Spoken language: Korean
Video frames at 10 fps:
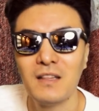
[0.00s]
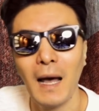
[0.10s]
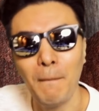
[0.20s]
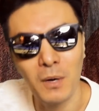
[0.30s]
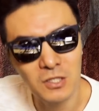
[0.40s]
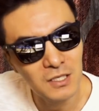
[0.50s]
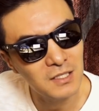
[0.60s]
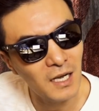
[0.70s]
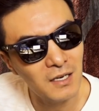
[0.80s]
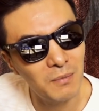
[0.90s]
한 번씩은
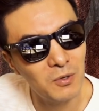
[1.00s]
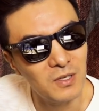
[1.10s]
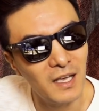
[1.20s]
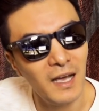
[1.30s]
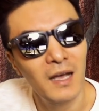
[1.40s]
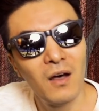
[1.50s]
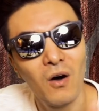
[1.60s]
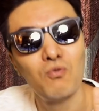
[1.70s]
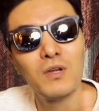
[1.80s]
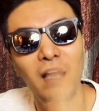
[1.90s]
체크해보는 게
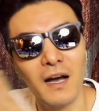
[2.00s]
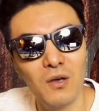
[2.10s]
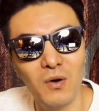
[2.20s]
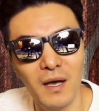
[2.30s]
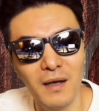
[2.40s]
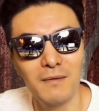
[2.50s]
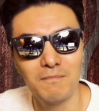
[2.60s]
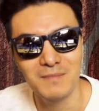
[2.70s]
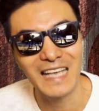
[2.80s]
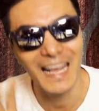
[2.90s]
우리 학교의
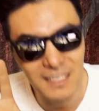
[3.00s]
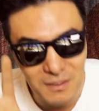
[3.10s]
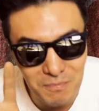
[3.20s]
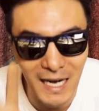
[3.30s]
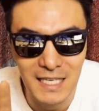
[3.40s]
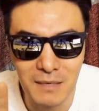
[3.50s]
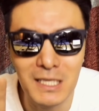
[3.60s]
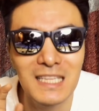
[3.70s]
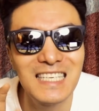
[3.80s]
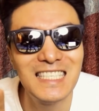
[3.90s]
예를
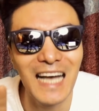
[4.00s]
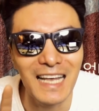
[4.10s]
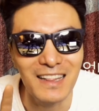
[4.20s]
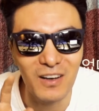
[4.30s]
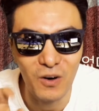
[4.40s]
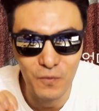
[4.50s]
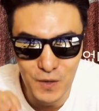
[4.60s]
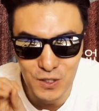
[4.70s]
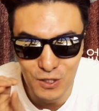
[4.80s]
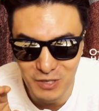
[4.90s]
말하자면 디자인,
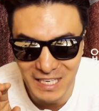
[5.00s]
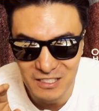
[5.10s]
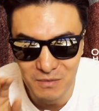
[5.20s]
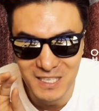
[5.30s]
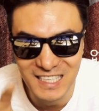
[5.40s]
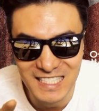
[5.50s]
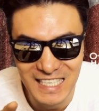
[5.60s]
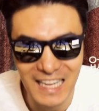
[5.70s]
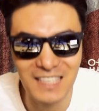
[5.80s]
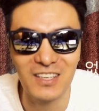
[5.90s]
오피셜 트랜스크립트의
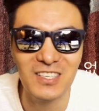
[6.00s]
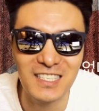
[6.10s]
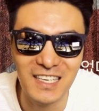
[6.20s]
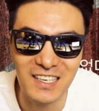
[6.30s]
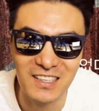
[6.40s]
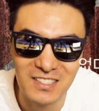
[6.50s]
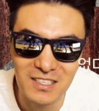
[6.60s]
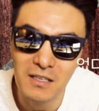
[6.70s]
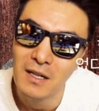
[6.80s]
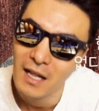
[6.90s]
디자인은 어떻게
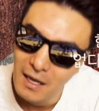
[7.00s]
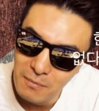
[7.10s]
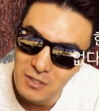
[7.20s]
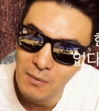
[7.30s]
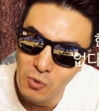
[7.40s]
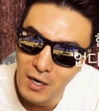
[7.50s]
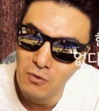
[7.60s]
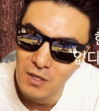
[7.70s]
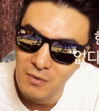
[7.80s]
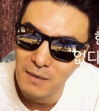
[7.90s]
생겼는지를 한번 참고하고
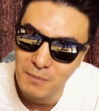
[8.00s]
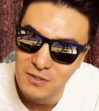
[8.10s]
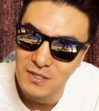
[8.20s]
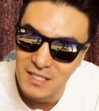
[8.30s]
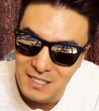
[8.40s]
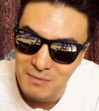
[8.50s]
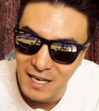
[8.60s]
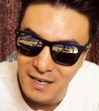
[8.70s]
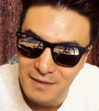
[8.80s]
넘어갈 필요성은 있습니다.